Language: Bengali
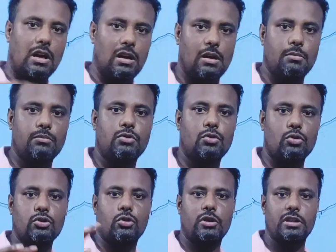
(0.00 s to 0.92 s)
আনলাম
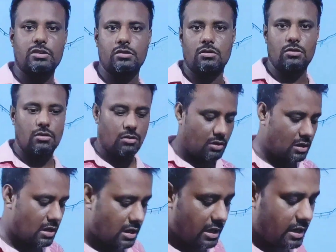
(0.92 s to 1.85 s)
দর্শকের জন্য
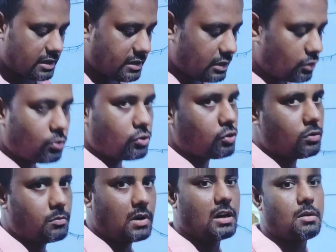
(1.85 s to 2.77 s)
এই যে তোষক
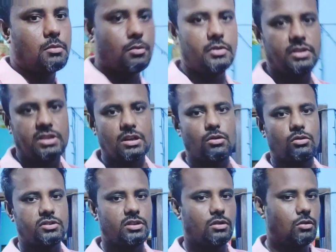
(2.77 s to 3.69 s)
বানাবো ইচ্ছে
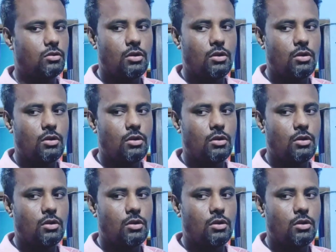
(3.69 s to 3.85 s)
করছিল